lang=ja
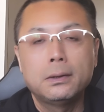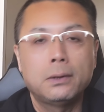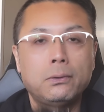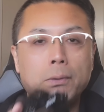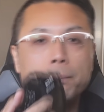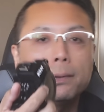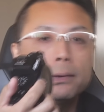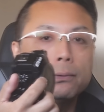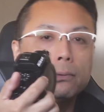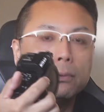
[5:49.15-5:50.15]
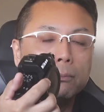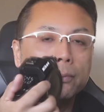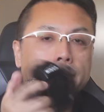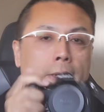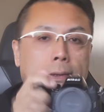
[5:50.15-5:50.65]
でグリップがすごく
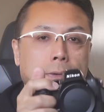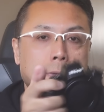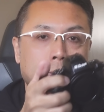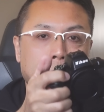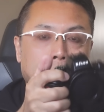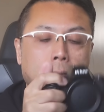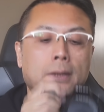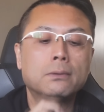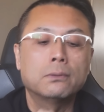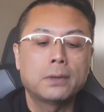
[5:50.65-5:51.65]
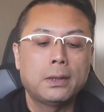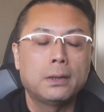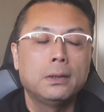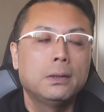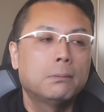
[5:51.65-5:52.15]
持ちやすくなっているの
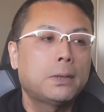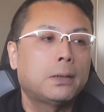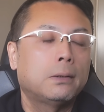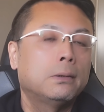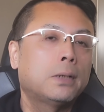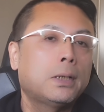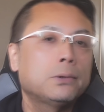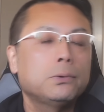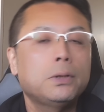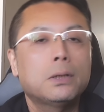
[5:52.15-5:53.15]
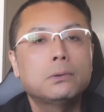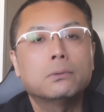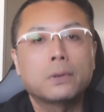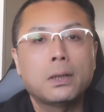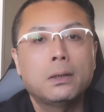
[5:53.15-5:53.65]
でまあ72役
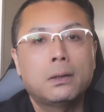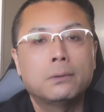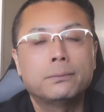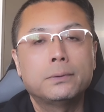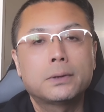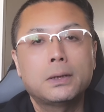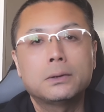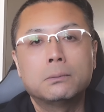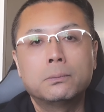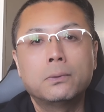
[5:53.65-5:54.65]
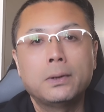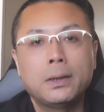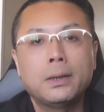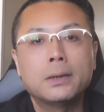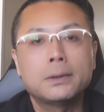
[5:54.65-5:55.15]
のねあのフルサイズの望
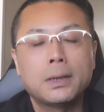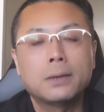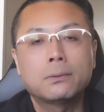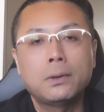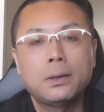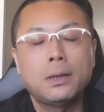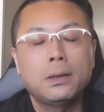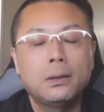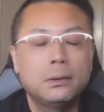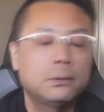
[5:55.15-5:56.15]
遠ですねそれで